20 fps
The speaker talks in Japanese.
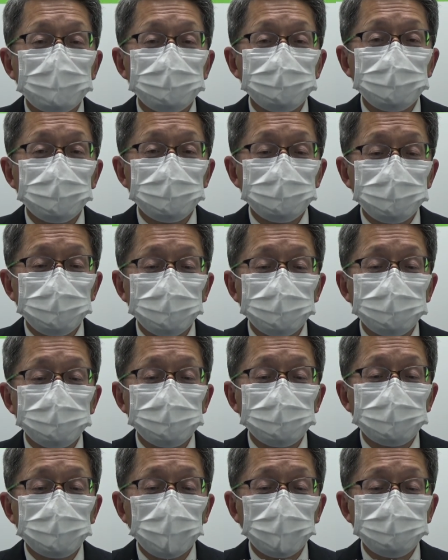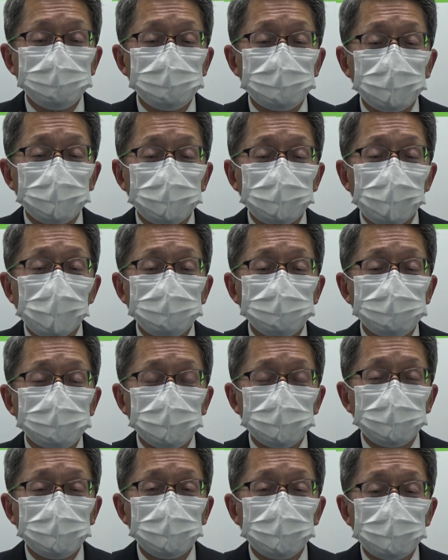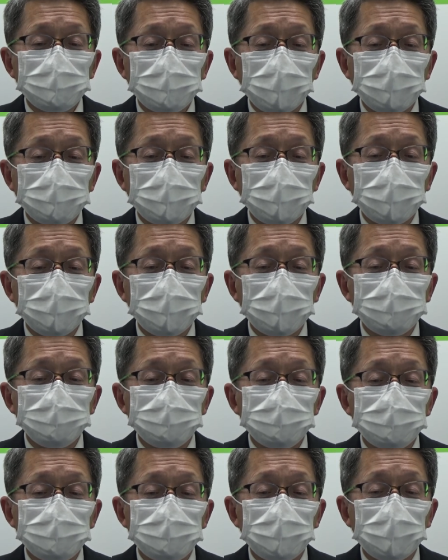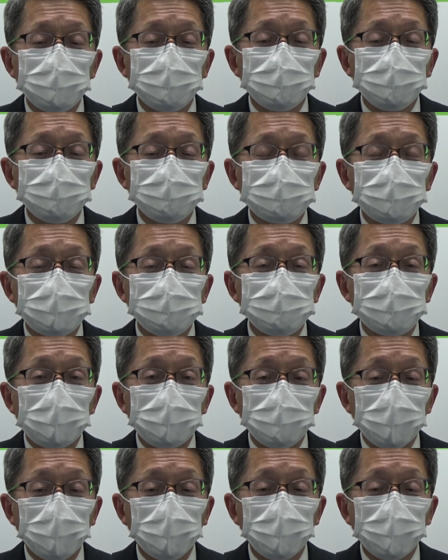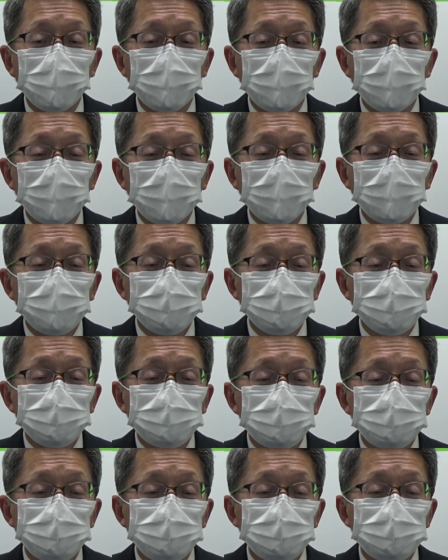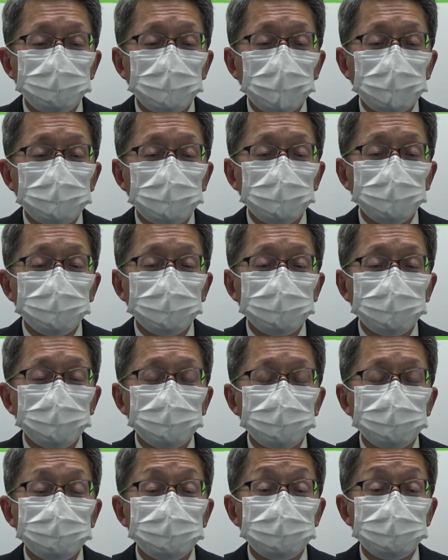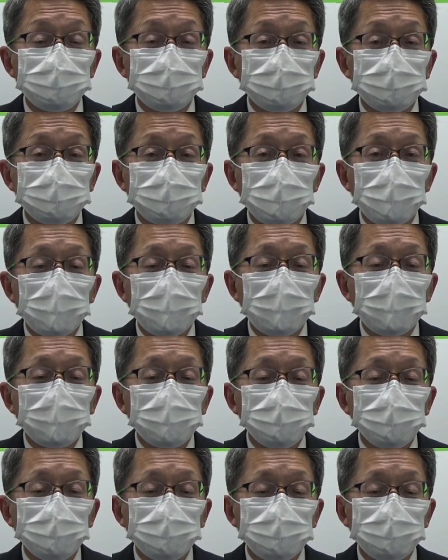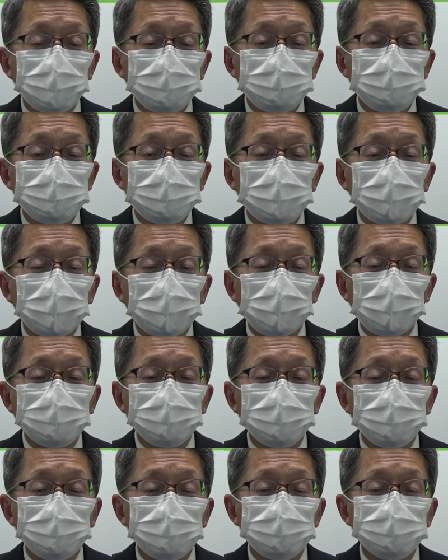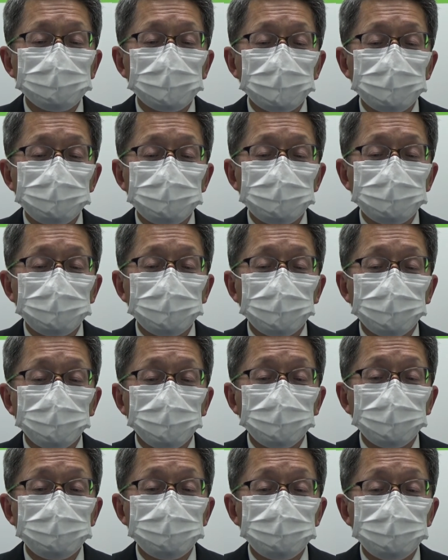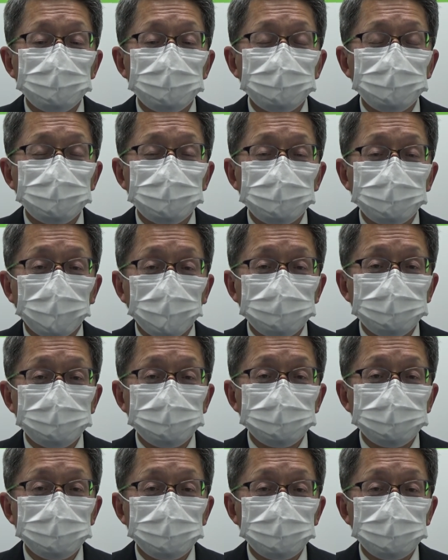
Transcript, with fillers: 迅速かつ的確に家計への支援を行うため1人10万円を給付する特別定額給付金事業を実施します